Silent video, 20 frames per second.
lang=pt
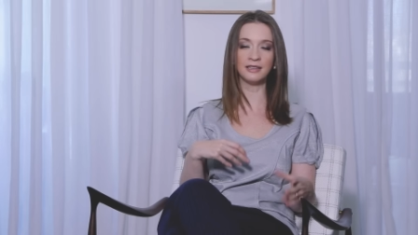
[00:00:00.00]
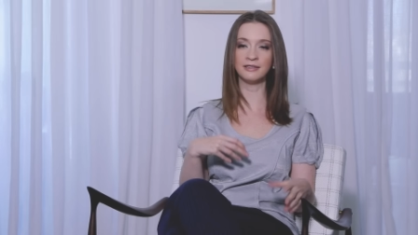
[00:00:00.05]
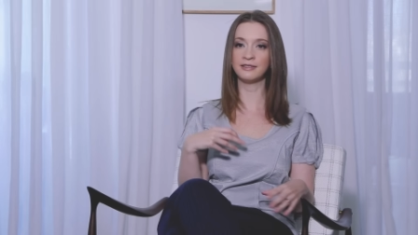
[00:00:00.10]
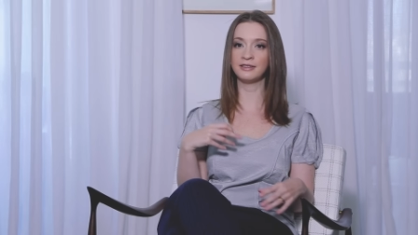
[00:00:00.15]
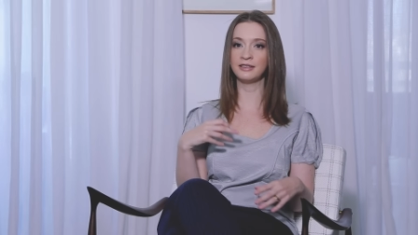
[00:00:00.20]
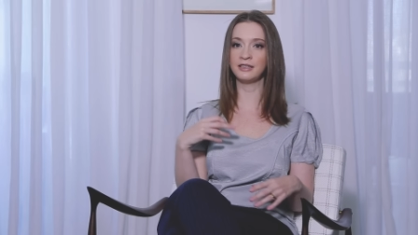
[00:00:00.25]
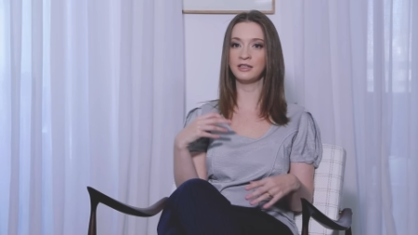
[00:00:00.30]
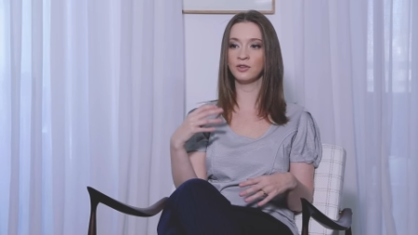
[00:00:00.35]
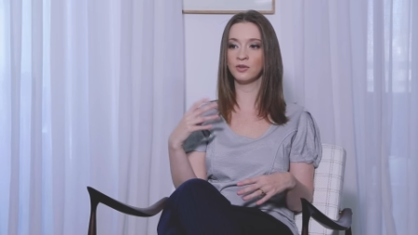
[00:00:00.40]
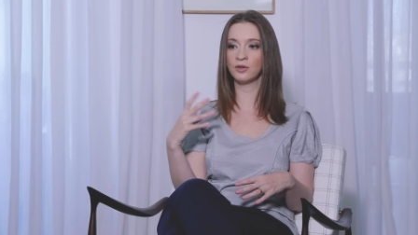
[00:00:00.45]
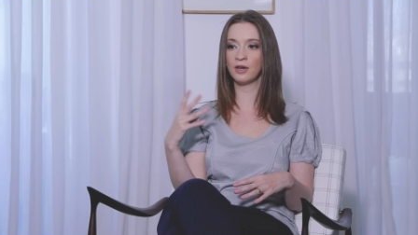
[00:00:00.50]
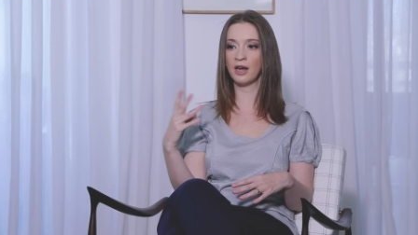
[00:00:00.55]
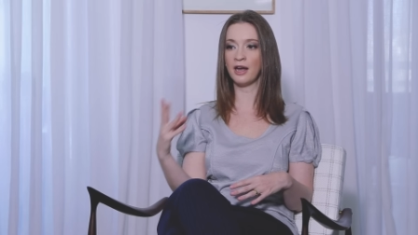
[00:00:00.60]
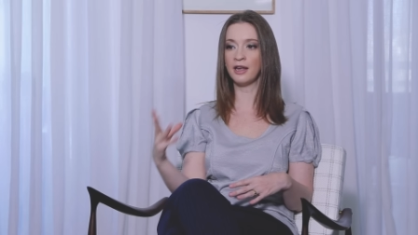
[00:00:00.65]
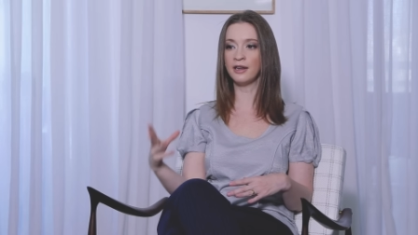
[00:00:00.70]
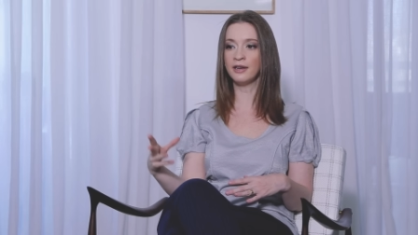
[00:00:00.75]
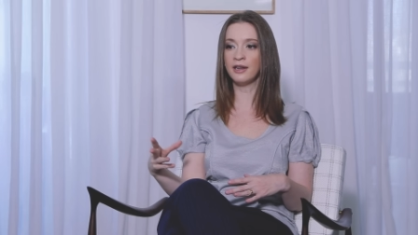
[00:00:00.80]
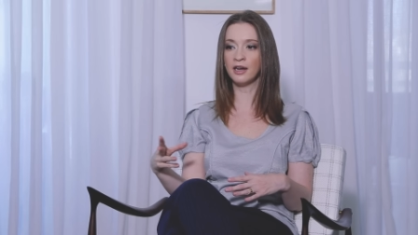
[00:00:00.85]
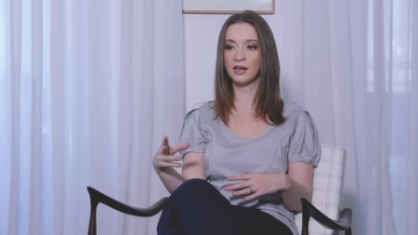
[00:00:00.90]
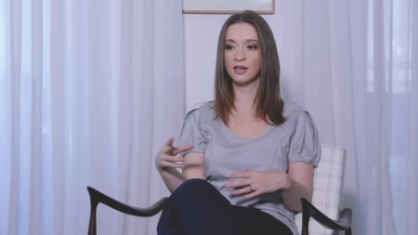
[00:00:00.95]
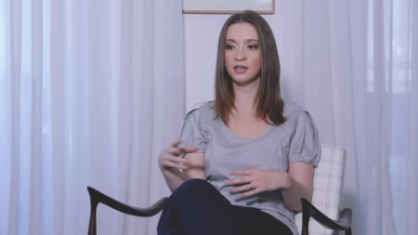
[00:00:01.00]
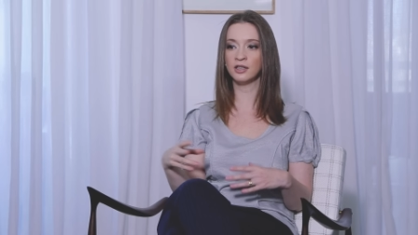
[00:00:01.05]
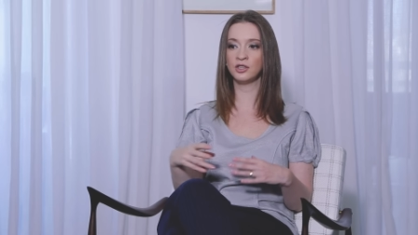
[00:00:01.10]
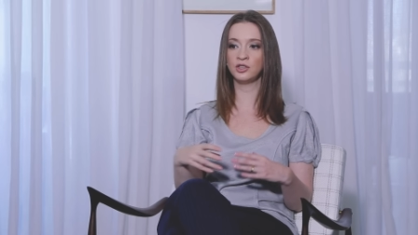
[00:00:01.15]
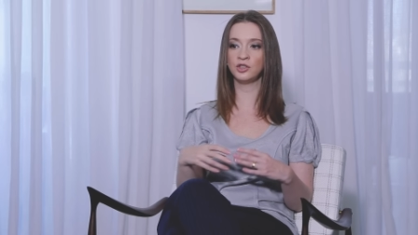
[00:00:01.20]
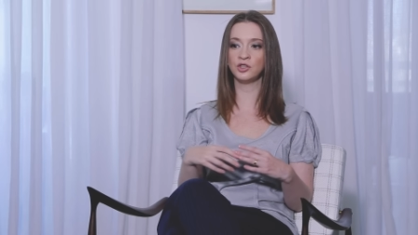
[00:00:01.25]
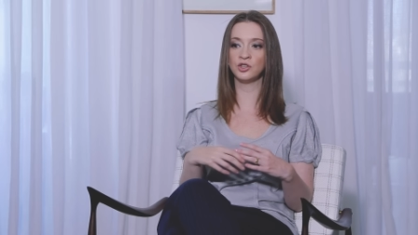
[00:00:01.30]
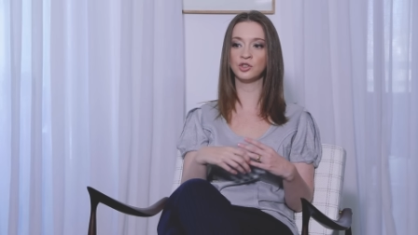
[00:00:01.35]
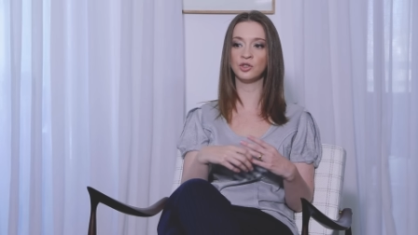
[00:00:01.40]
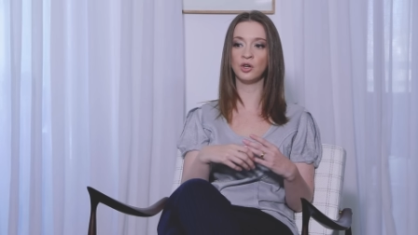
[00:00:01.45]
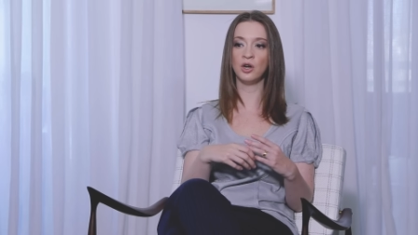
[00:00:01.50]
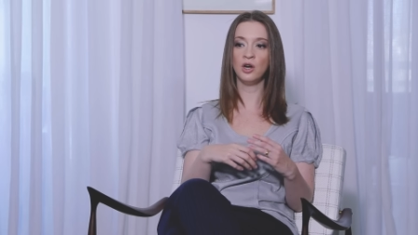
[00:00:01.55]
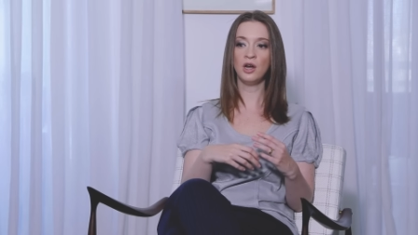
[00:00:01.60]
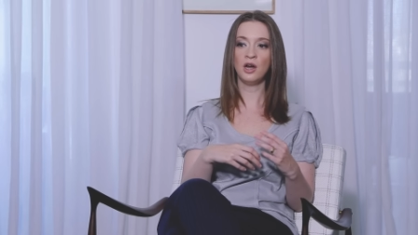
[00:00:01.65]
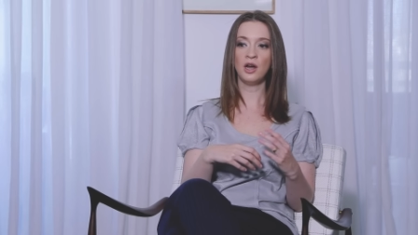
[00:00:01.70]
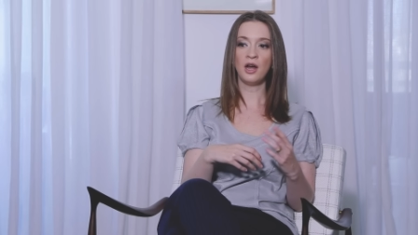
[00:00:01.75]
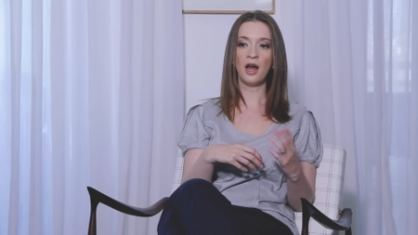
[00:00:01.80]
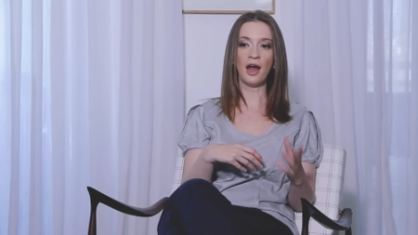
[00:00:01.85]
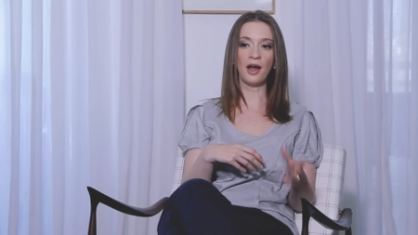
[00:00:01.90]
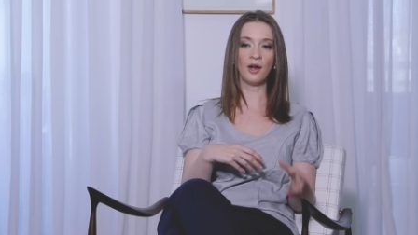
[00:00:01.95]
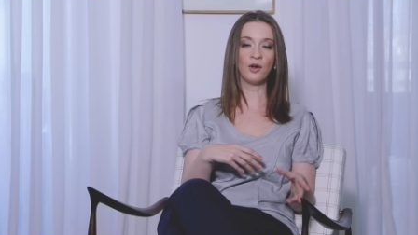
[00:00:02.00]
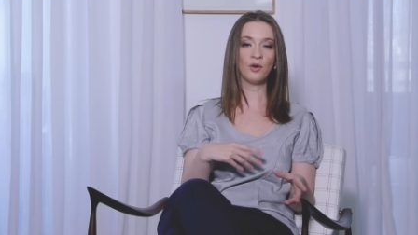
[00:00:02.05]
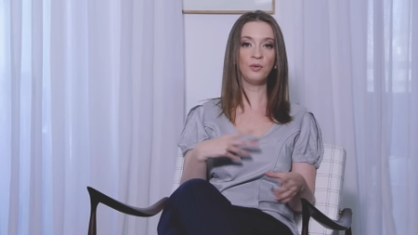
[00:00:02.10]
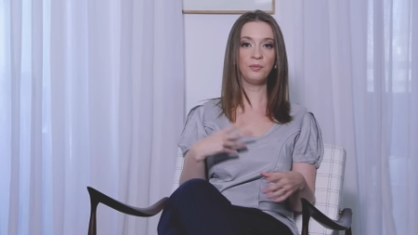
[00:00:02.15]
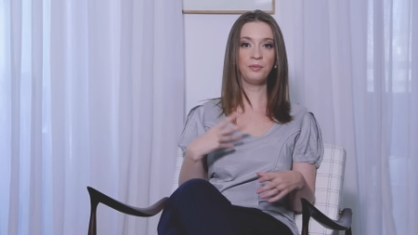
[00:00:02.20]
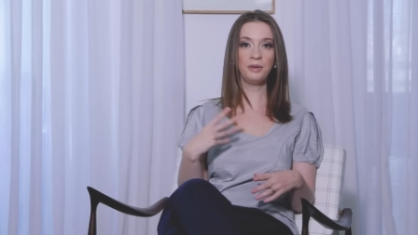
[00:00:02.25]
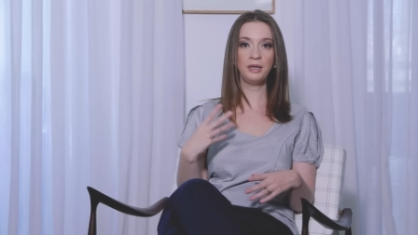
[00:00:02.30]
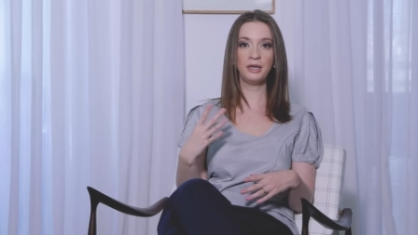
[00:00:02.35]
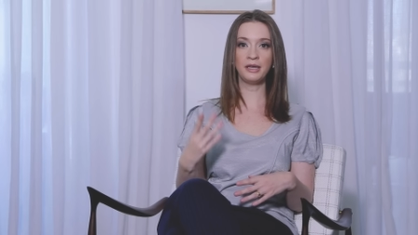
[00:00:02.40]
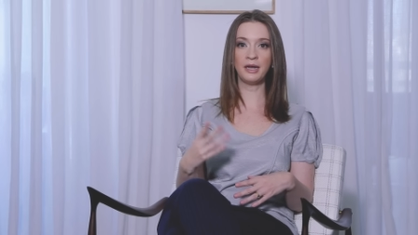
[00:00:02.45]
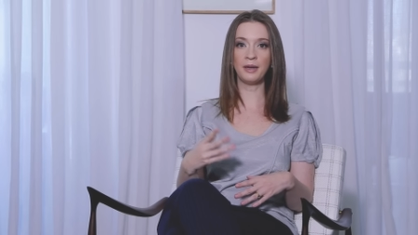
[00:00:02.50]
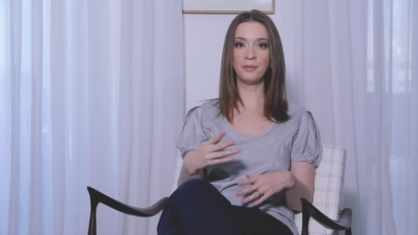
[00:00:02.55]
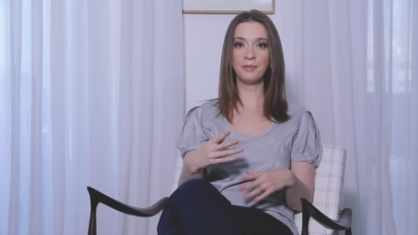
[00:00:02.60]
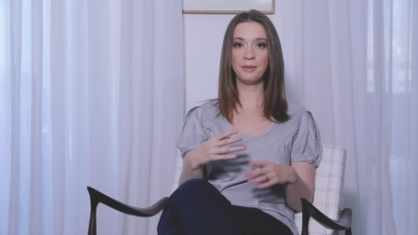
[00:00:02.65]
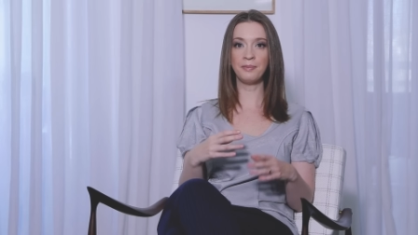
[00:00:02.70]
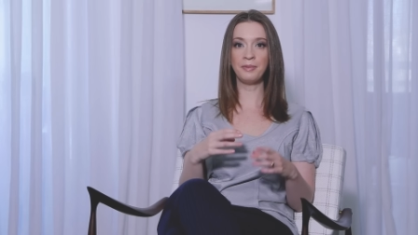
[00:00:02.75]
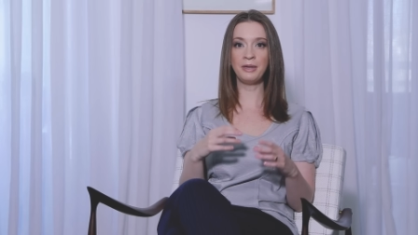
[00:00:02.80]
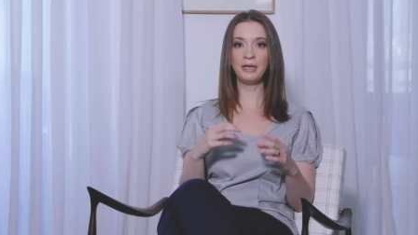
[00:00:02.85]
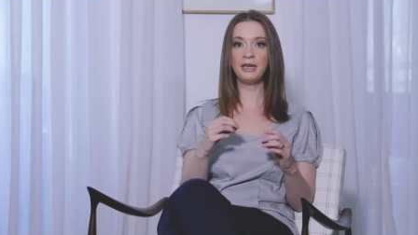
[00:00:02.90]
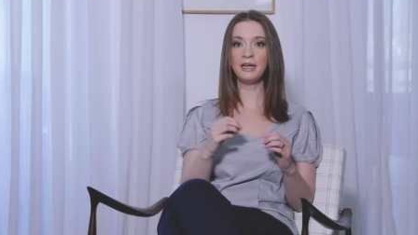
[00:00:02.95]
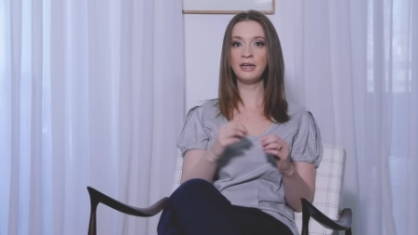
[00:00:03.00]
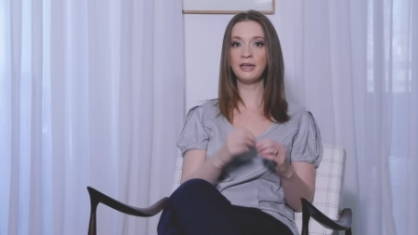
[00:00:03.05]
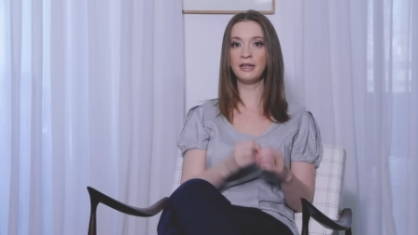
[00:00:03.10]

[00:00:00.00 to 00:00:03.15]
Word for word: lacinho, cada arranjo, a comida, a bebida,